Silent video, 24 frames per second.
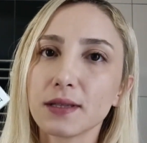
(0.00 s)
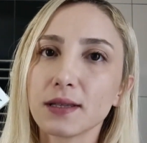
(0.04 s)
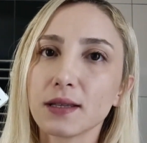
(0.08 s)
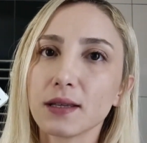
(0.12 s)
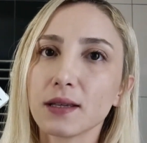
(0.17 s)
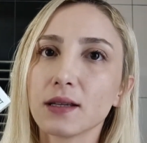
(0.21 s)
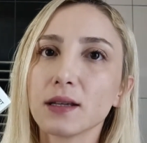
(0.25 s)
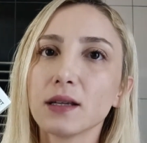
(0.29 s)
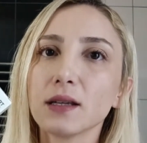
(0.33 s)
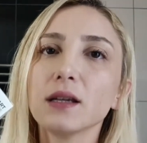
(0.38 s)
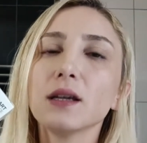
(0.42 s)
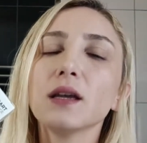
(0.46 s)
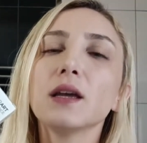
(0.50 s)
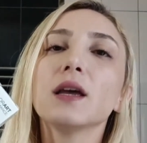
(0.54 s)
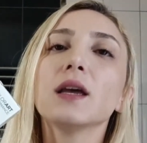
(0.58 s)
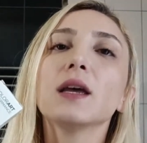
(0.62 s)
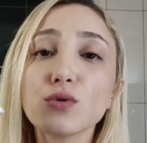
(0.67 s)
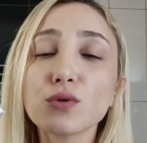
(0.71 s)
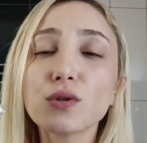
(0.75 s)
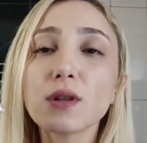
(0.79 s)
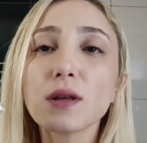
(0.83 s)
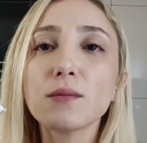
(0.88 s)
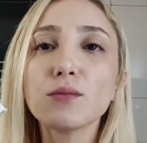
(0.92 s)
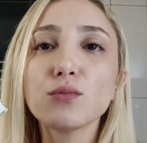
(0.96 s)
seri. O
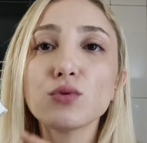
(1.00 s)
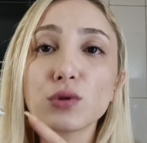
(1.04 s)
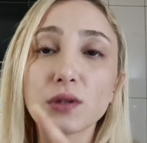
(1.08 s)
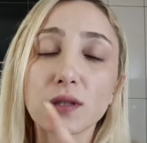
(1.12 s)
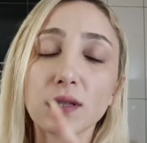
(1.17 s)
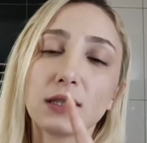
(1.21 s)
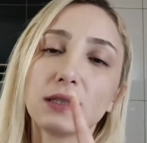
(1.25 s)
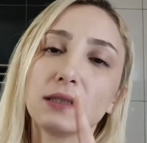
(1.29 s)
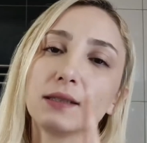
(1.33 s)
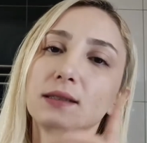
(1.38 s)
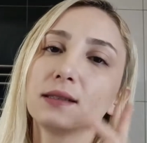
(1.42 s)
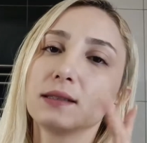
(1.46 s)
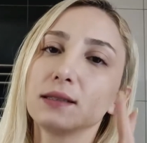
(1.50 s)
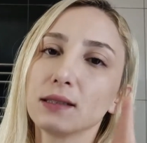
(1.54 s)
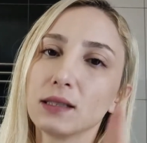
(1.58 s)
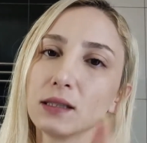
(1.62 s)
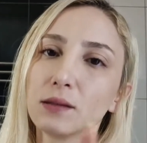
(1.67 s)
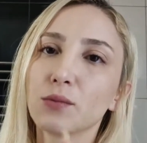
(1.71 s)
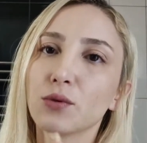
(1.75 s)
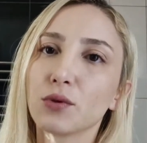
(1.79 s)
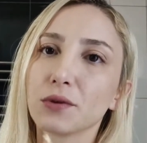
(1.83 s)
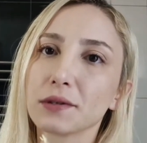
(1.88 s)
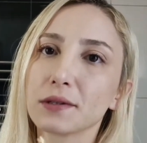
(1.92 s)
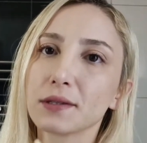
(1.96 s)
yüzden bu seriden
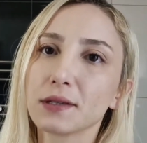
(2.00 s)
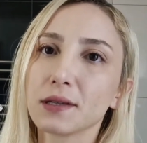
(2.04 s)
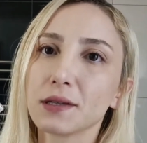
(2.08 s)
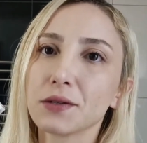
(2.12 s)
iki boya